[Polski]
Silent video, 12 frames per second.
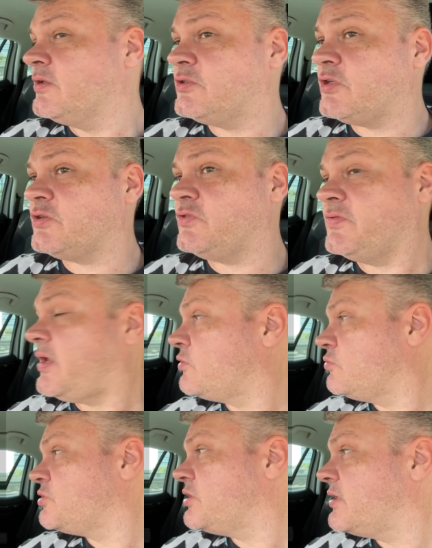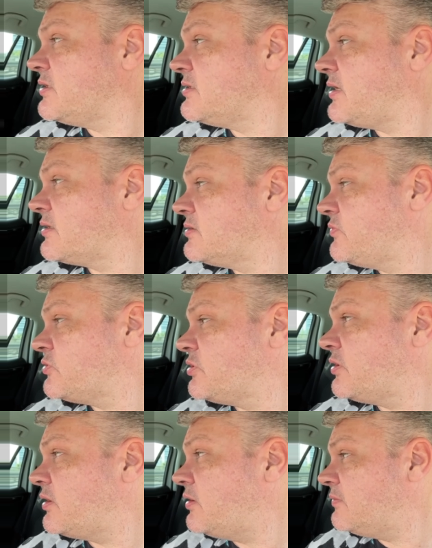Coś w naturze jest tak
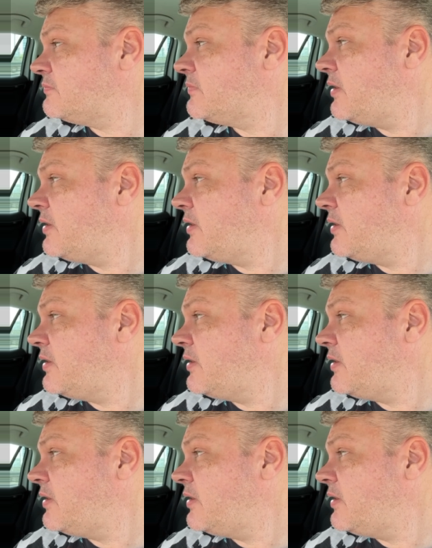stworzonego.